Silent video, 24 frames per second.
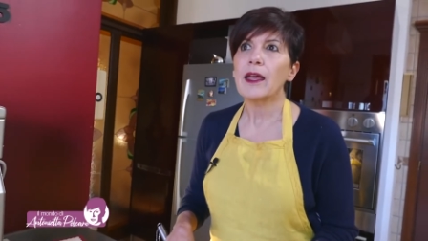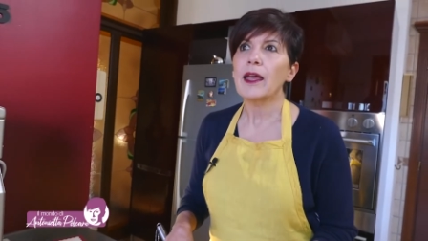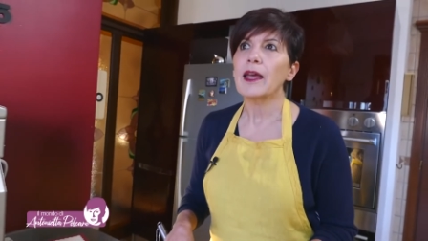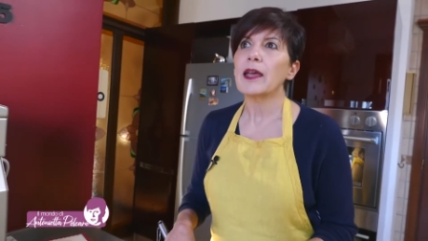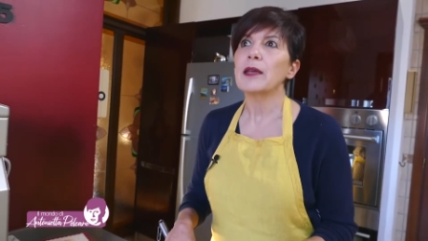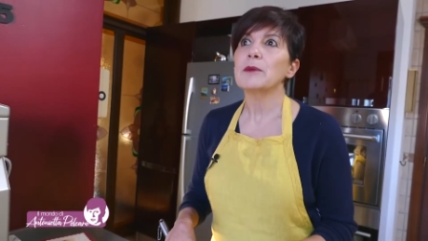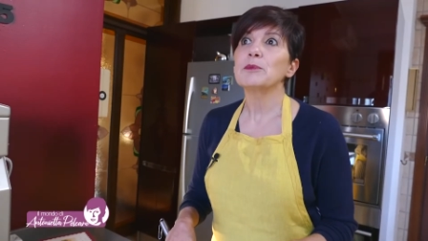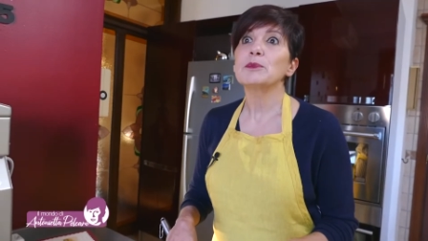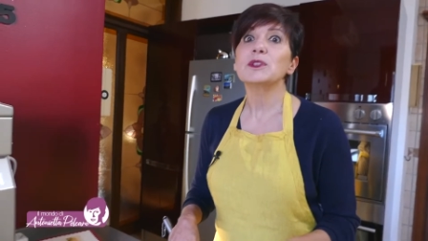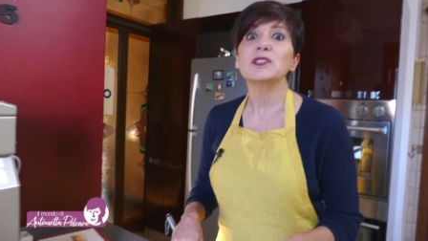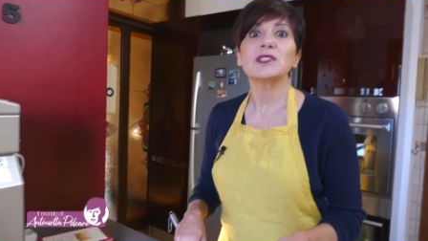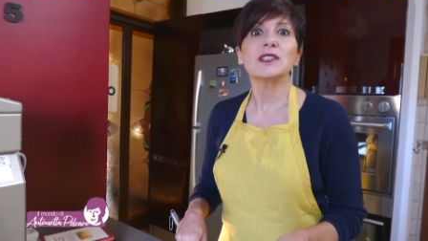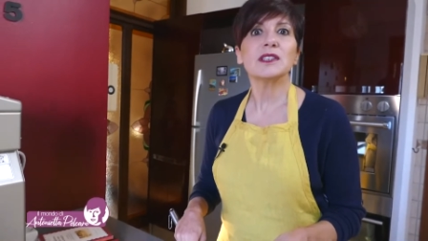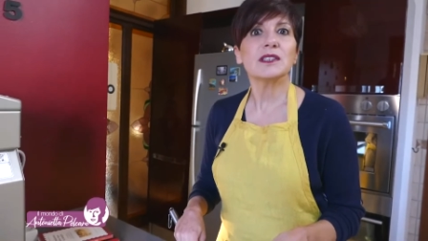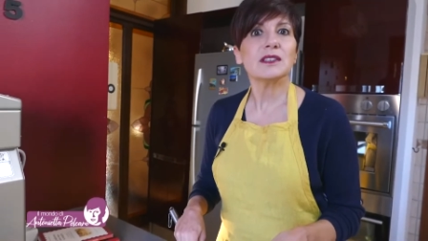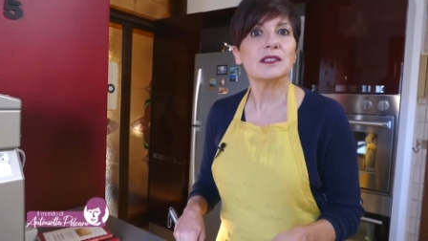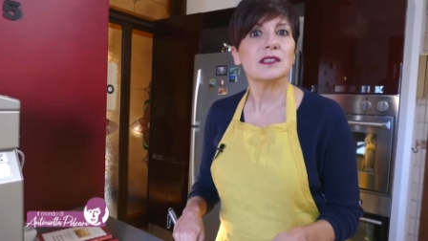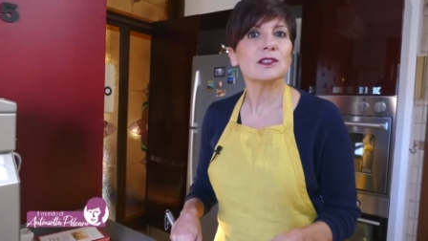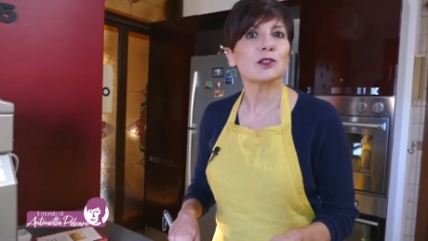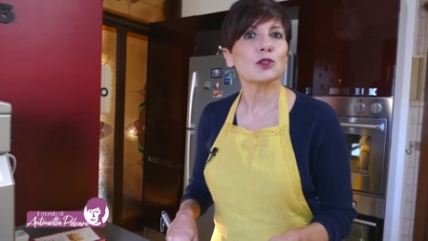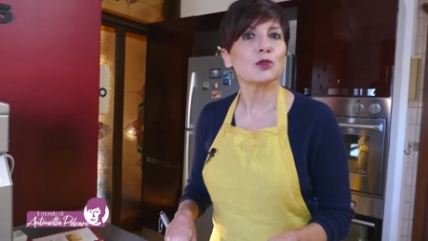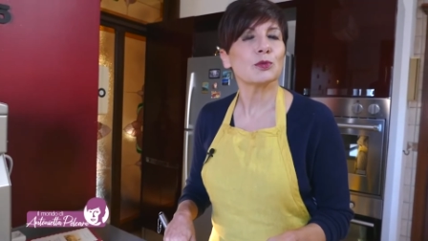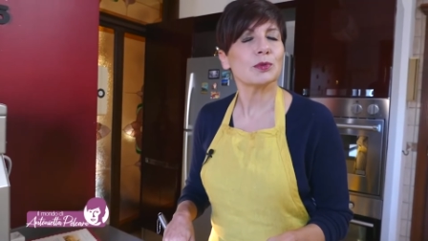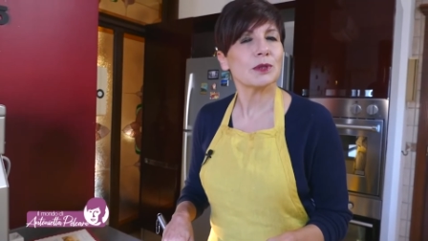e mi
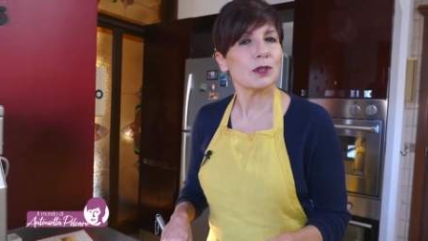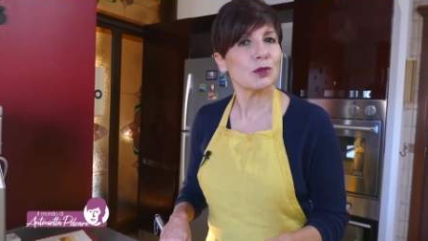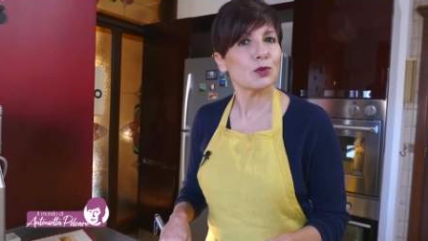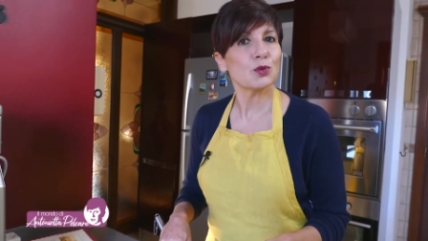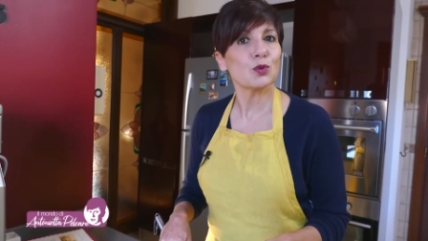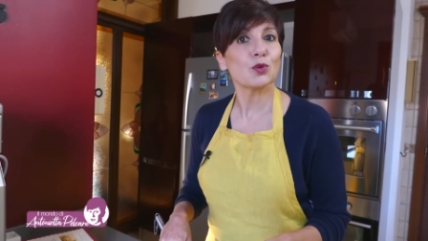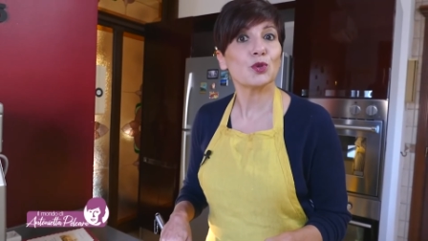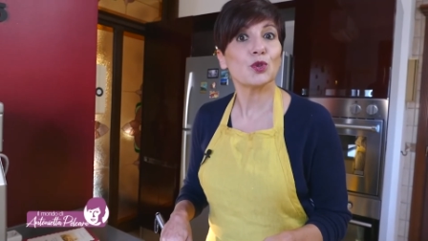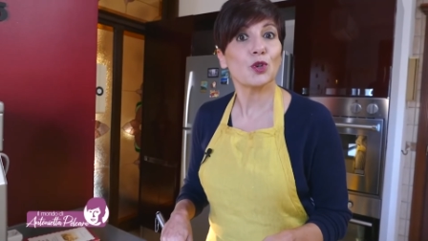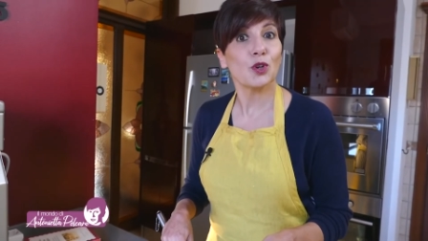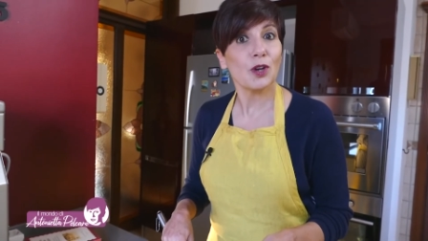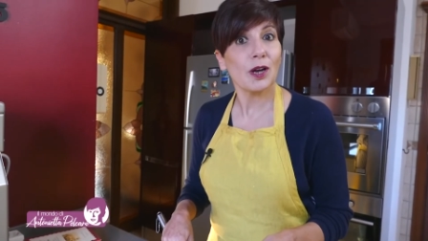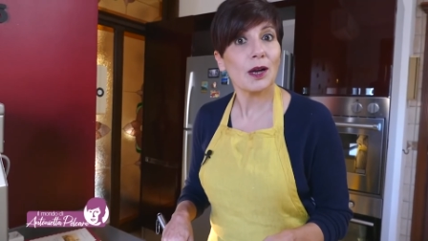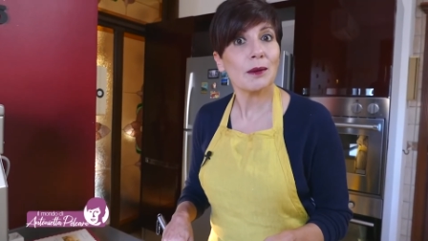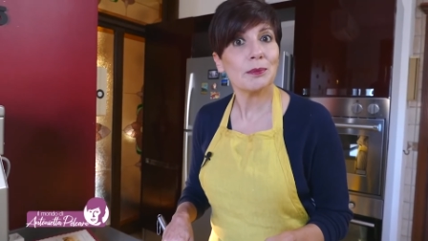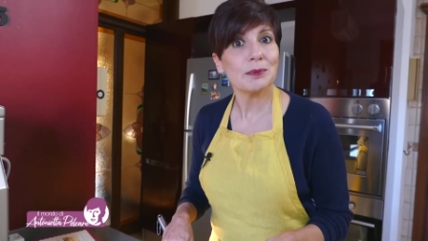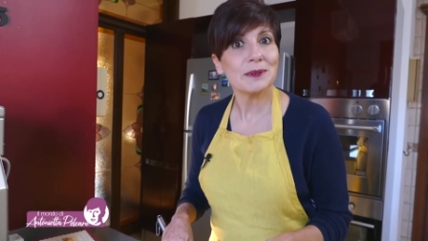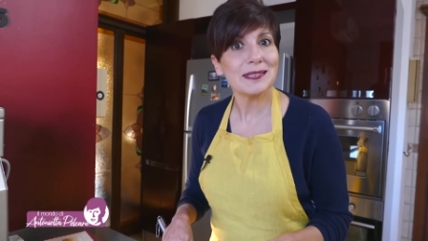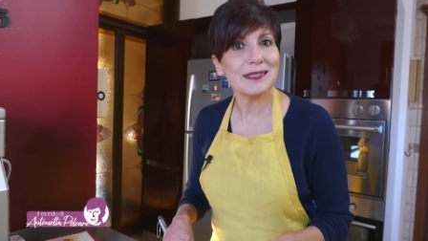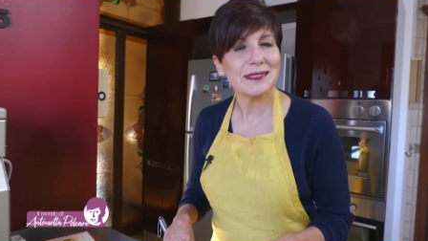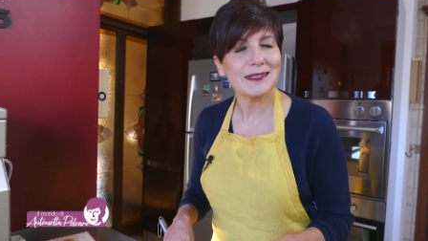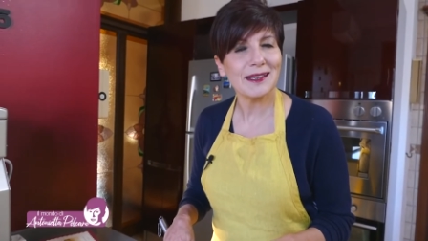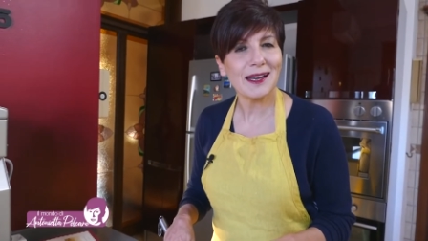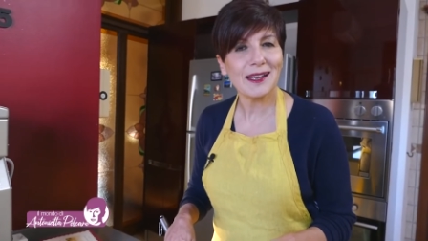sentii soprattutto
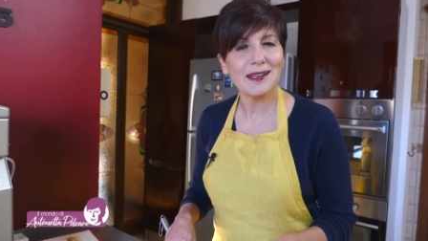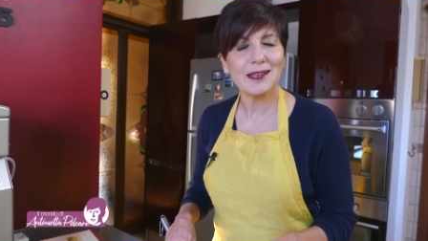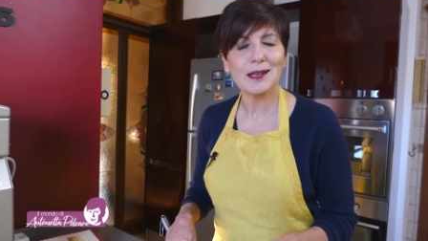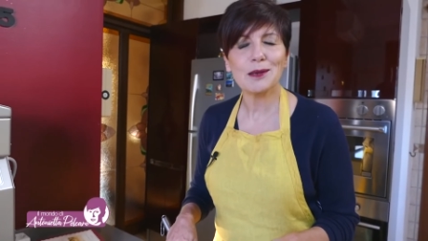capita